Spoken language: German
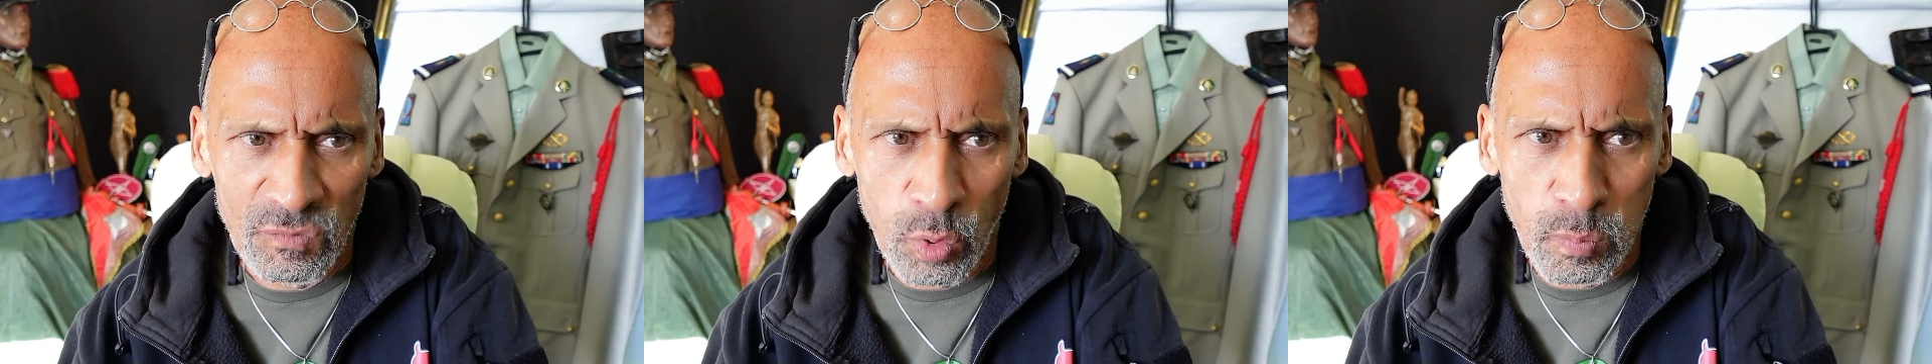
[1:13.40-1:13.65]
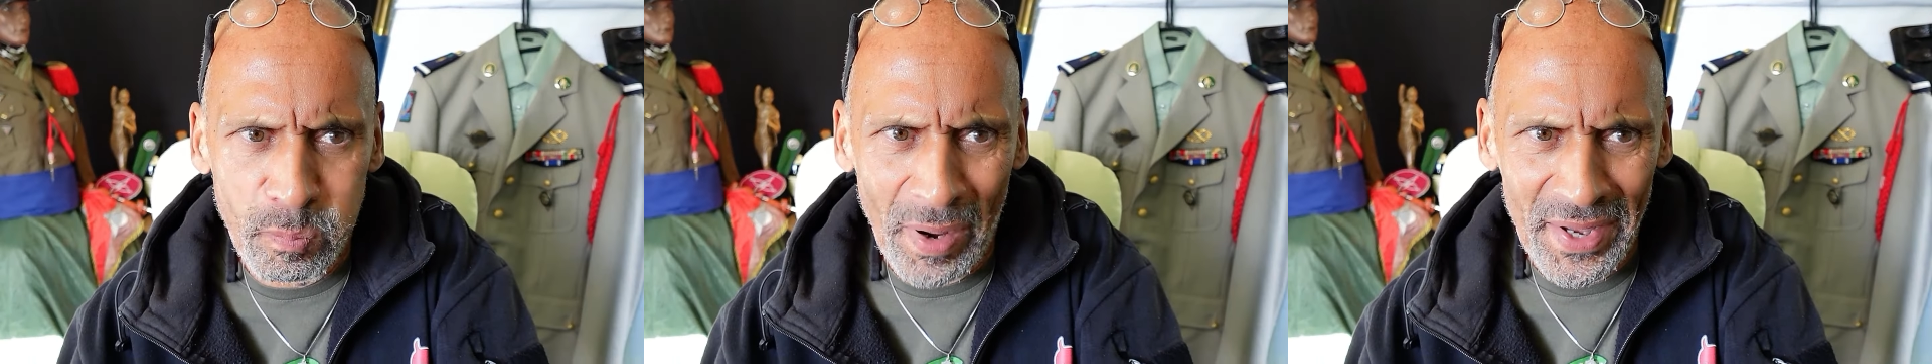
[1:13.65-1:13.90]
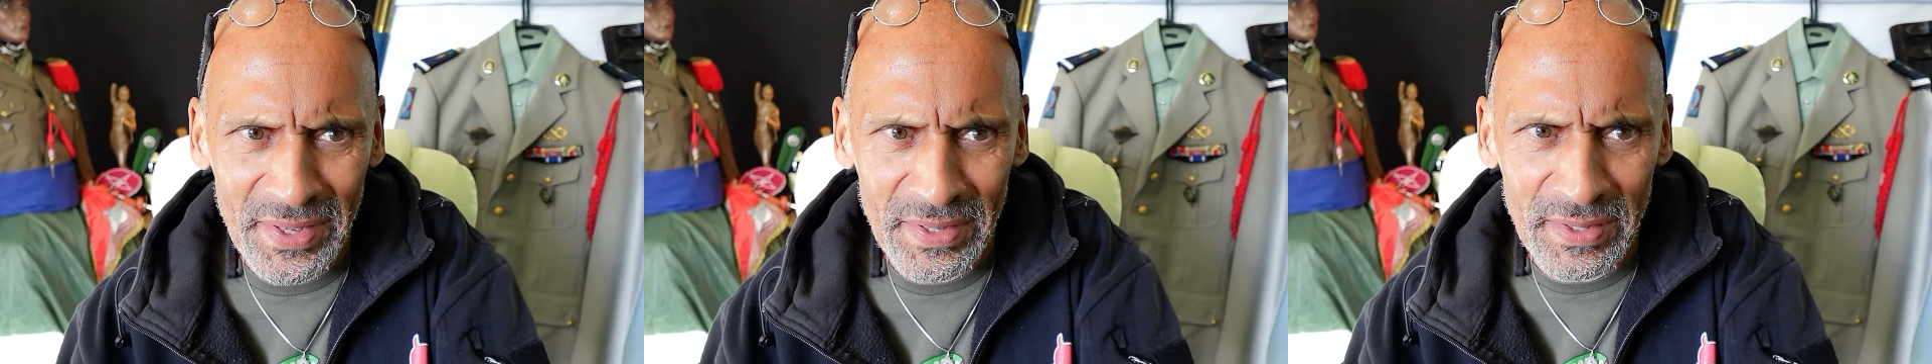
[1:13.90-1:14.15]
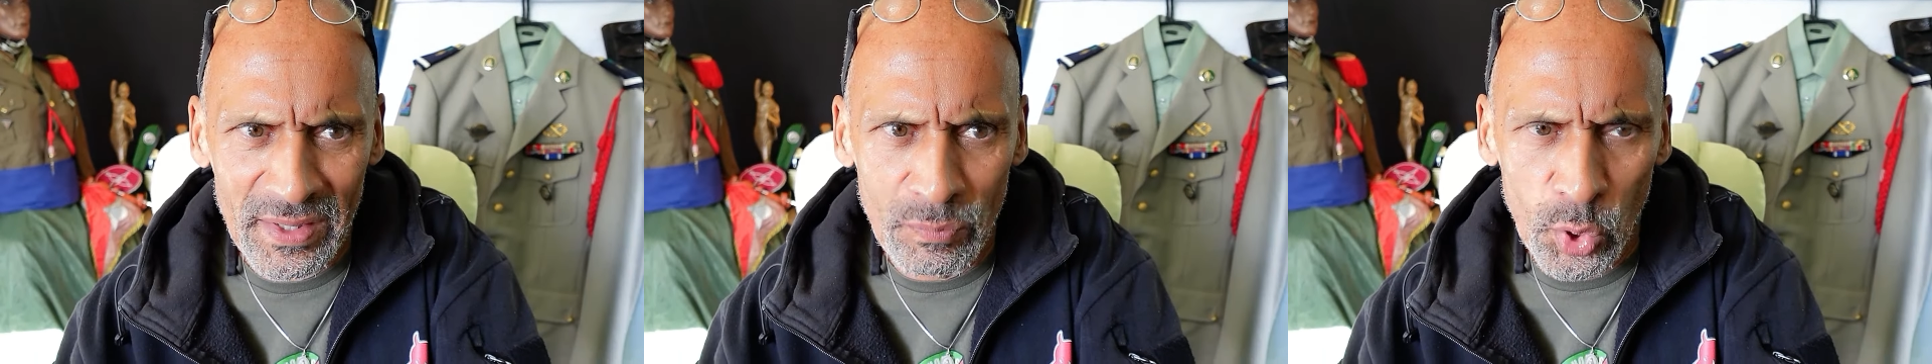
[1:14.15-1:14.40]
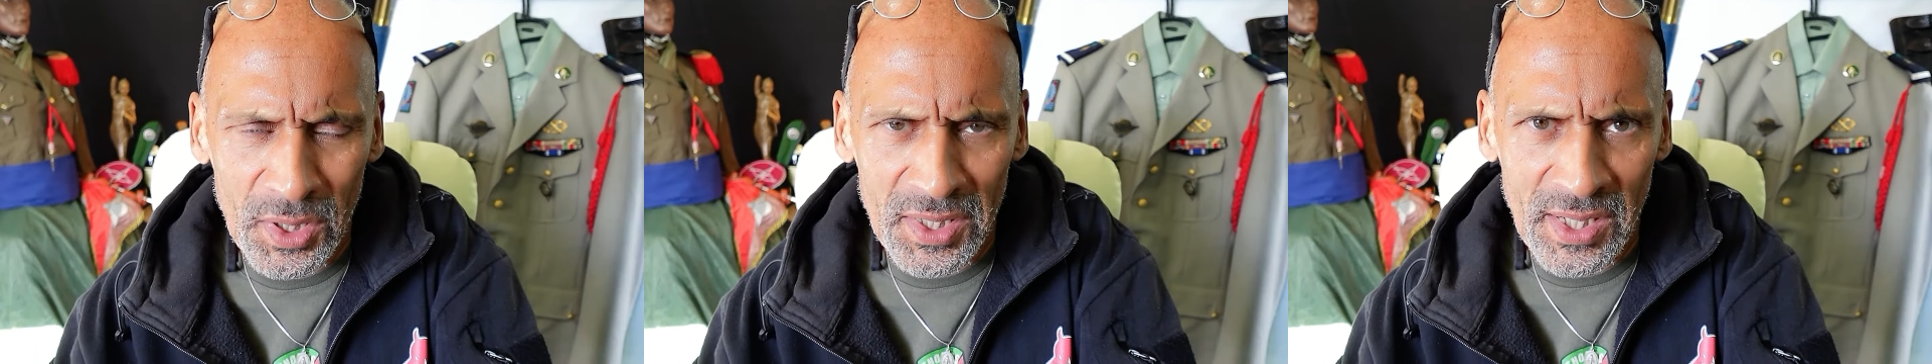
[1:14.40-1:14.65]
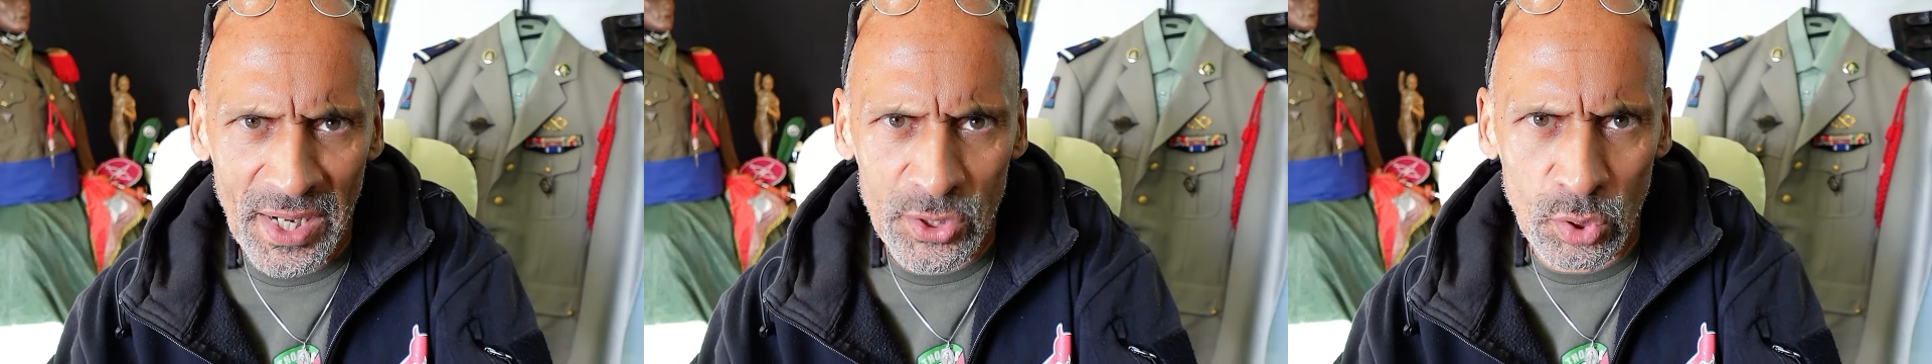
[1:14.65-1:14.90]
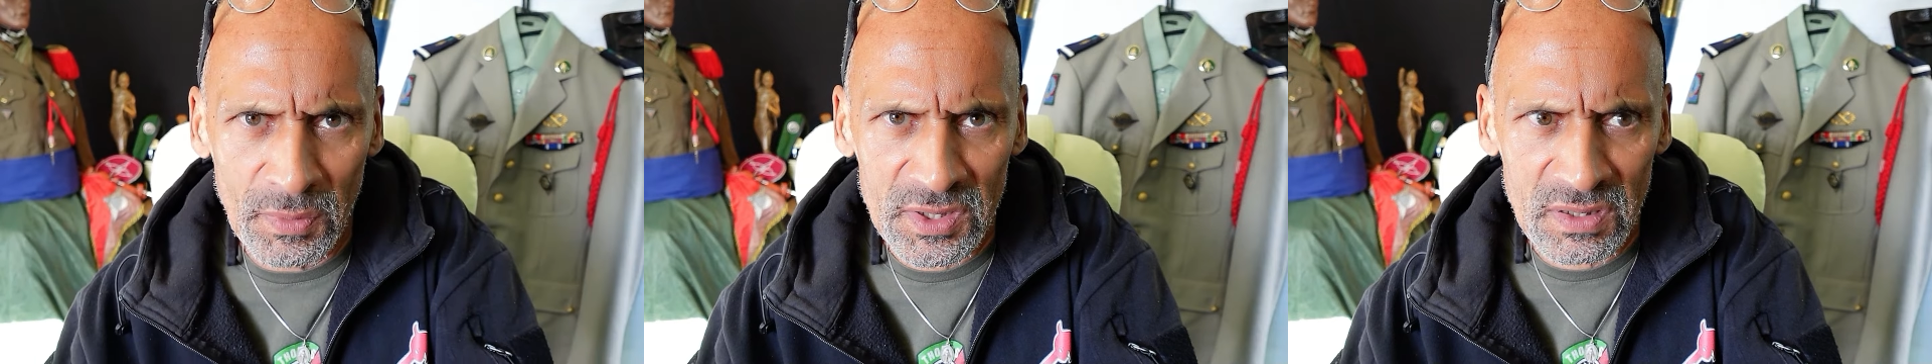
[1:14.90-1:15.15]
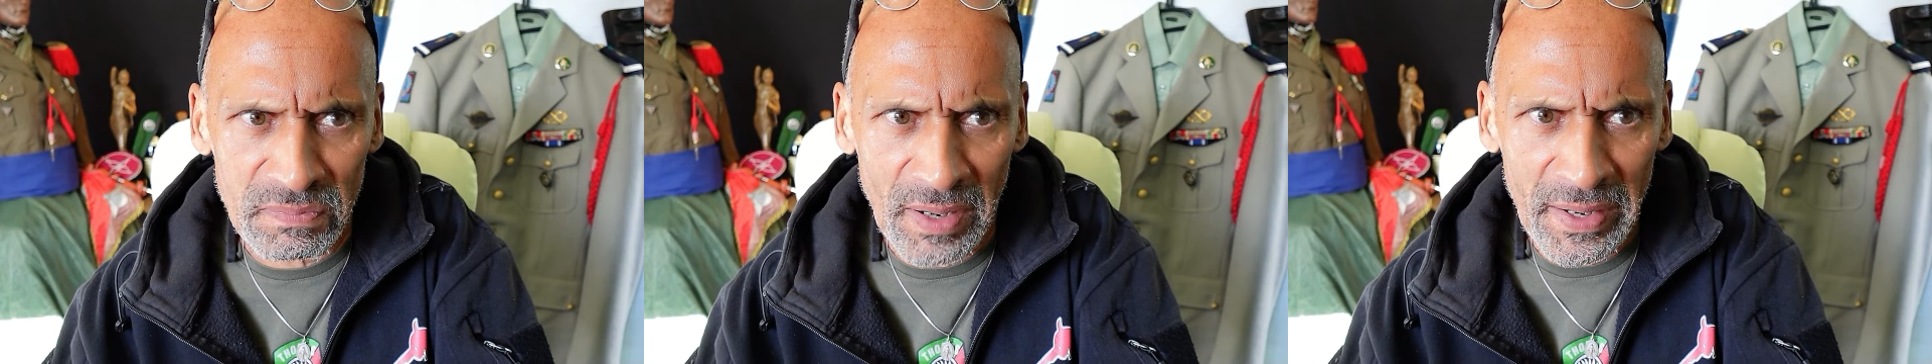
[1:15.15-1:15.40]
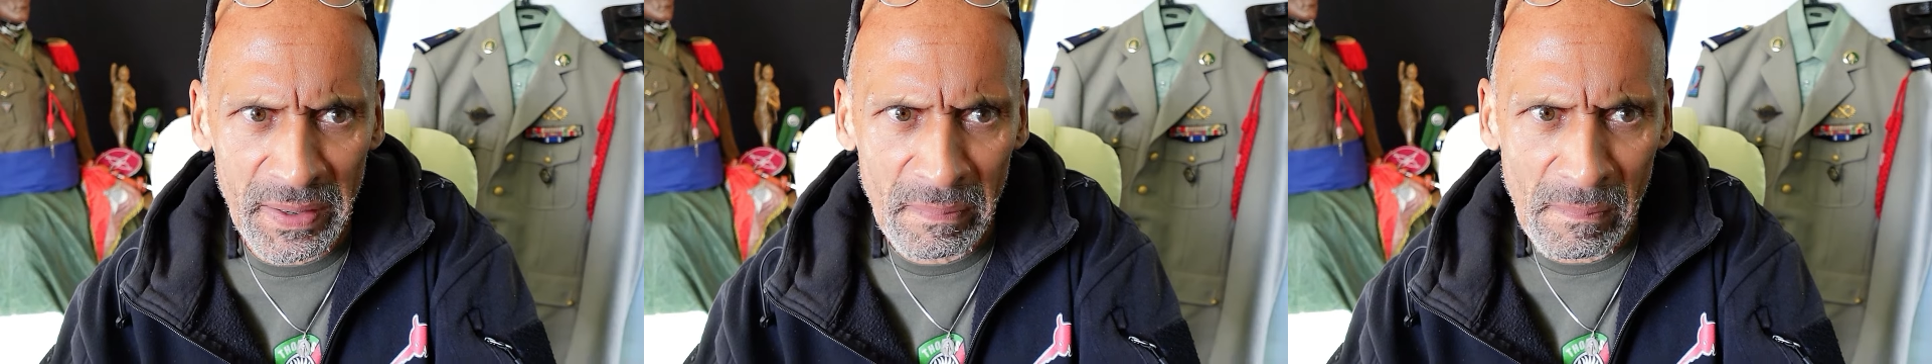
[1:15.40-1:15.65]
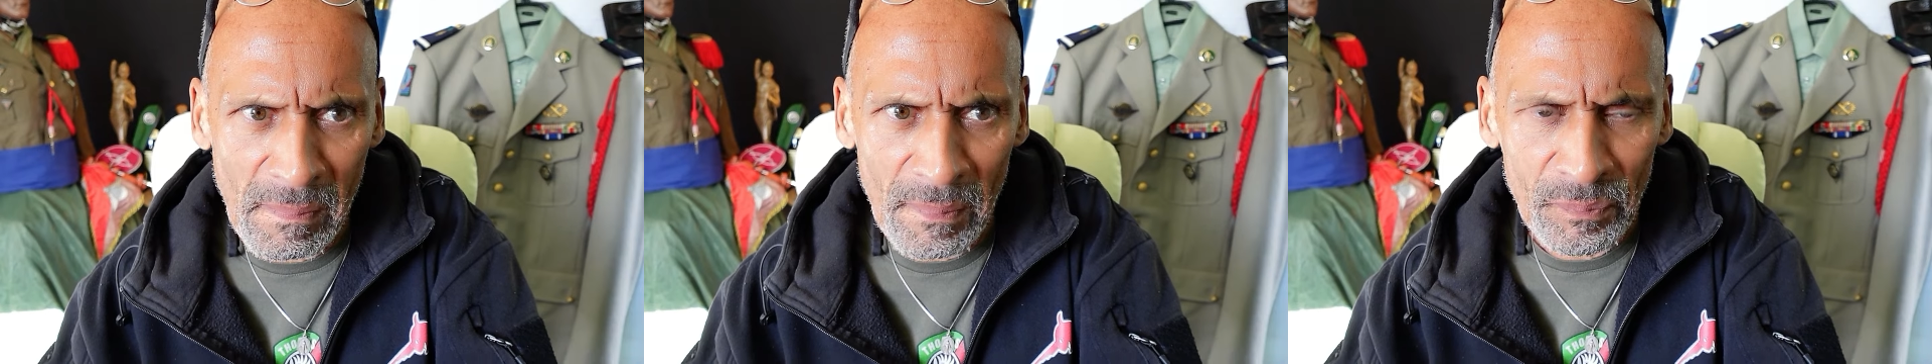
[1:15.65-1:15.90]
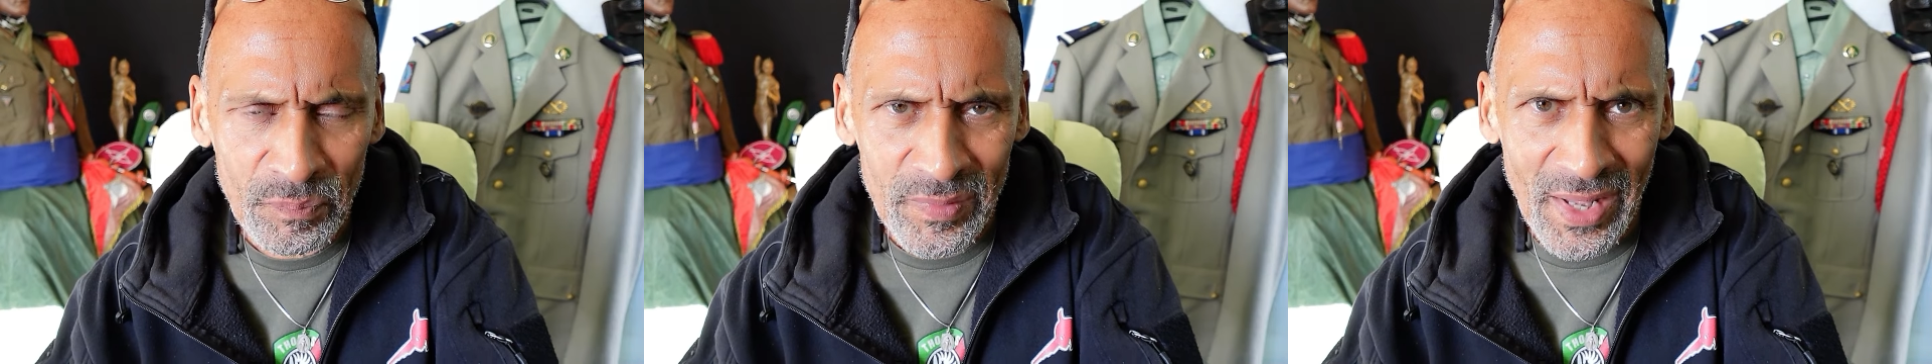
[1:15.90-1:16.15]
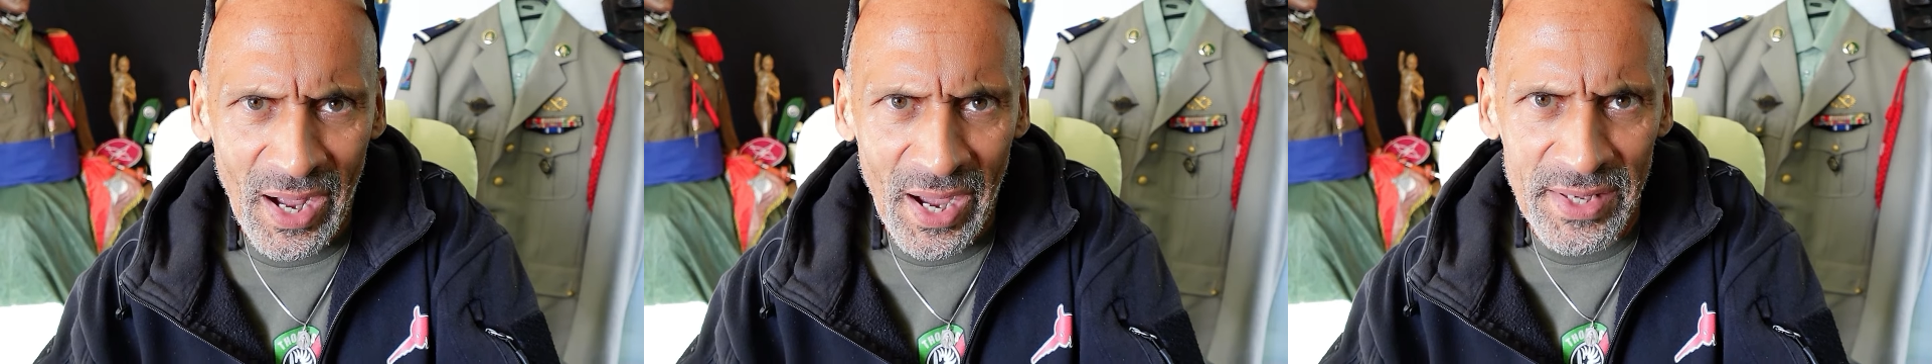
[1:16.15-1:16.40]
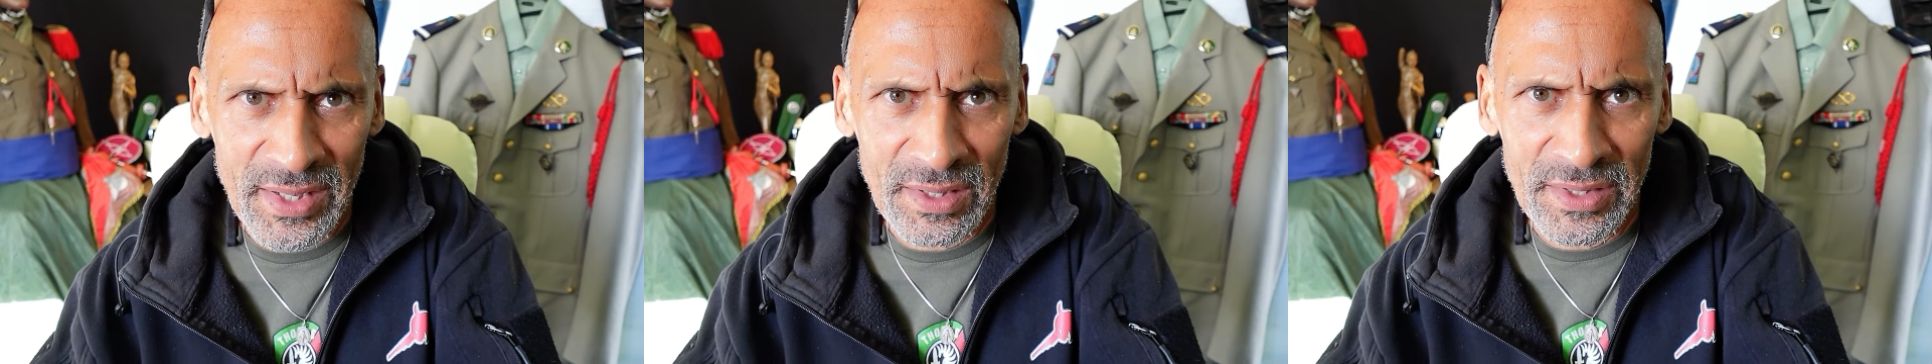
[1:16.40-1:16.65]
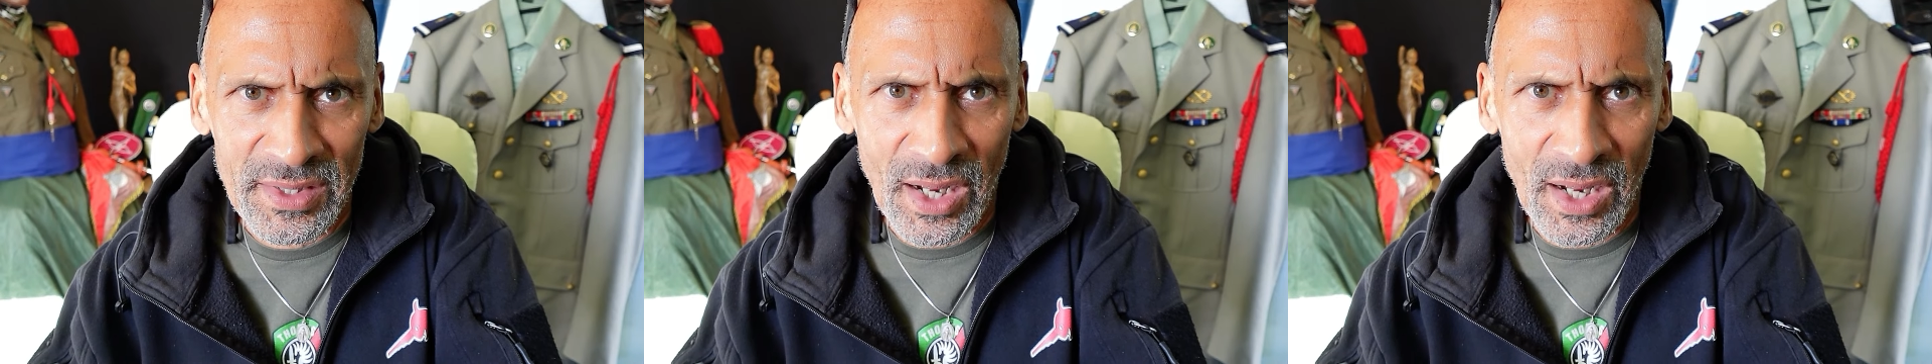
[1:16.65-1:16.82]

Wobei ich Möglichkeit Nummer zwei eigentlich